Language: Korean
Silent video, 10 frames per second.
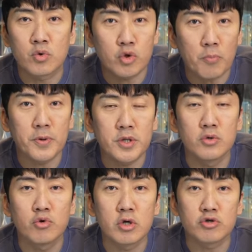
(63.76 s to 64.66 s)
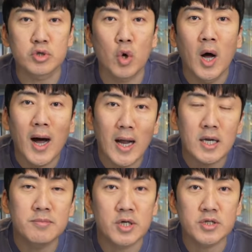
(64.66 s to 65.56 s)
구독 버튼을 눌러주시고
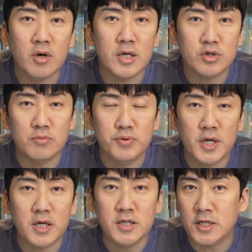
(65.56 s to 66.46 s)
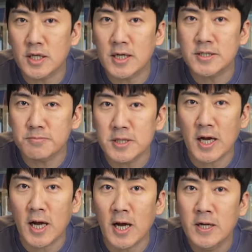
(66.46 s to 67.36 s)
알림 설정까지 좀 부탁을
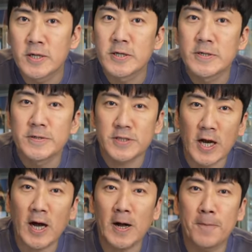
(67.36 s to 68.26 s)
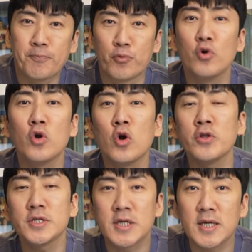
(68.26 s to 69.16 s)
드리겠습니다. 자,
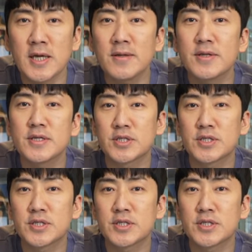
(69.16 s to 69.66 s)
물론 제이엔디